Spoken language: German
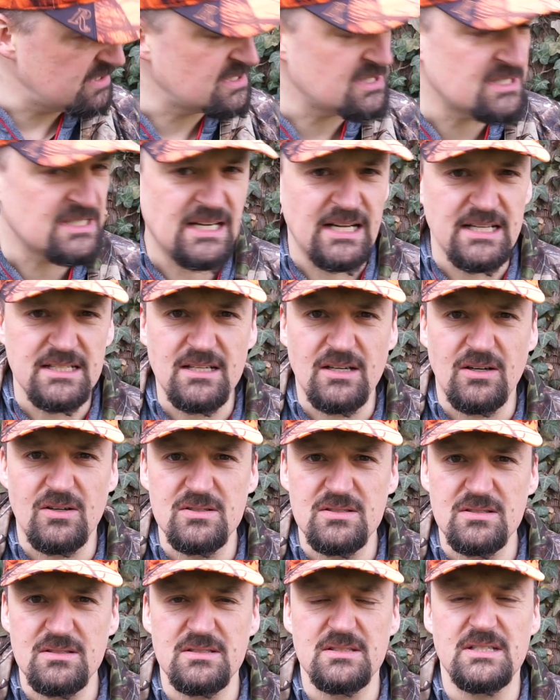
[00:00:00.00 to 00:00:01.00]
Es ist kalt
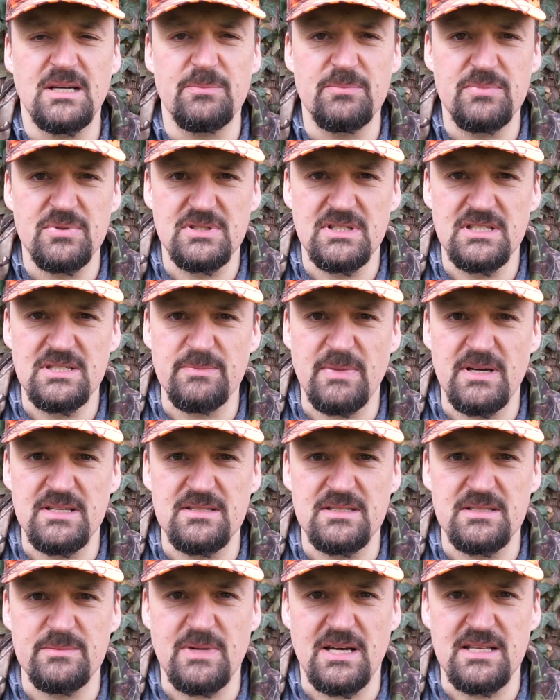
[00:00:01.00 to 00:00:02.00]
draußen. Ich sitze
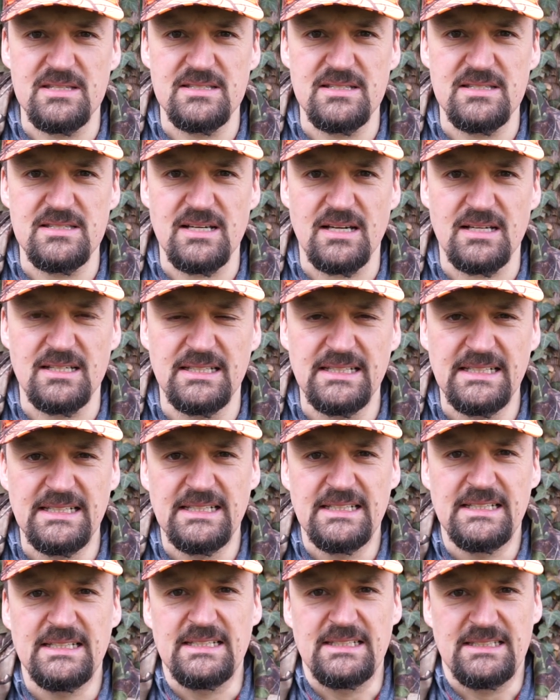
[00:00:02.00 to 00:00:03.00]
meistens im Ansitzsack.
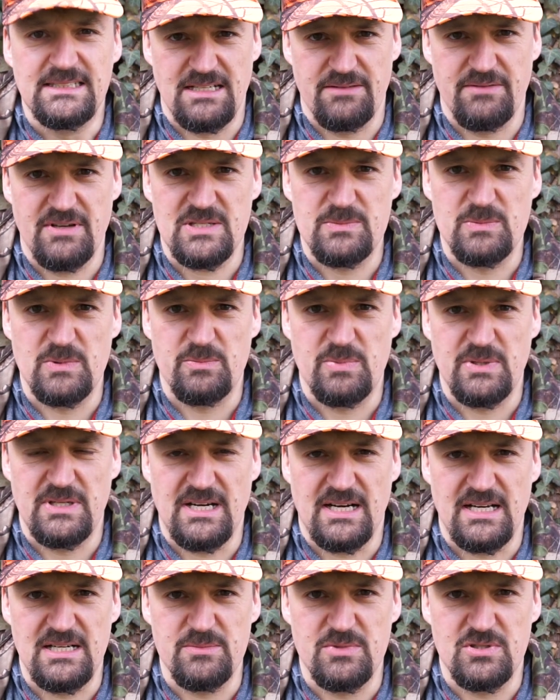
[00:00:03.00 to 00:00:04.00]
Da wäre es mit
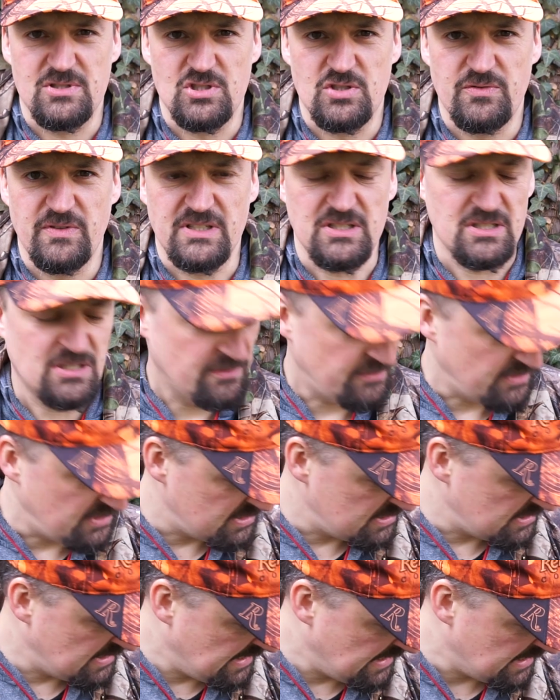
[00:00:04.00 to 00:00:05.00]
Pedalen ein bisschen schwierig
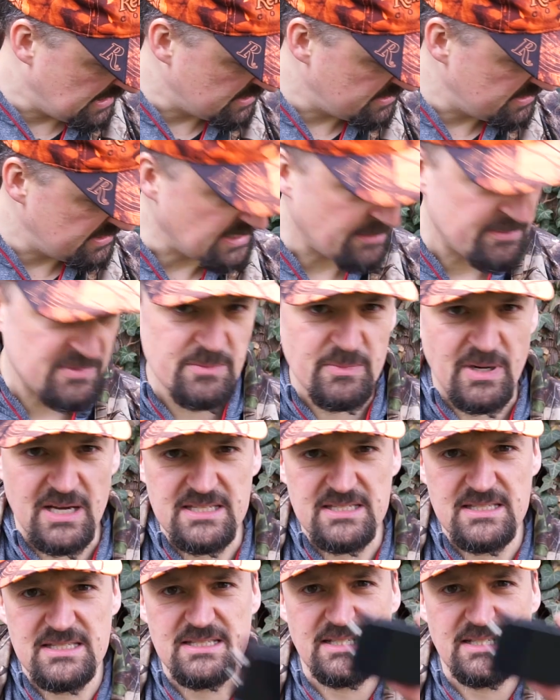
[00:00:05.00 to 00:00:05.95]
gewesen. Also ich habe die meiste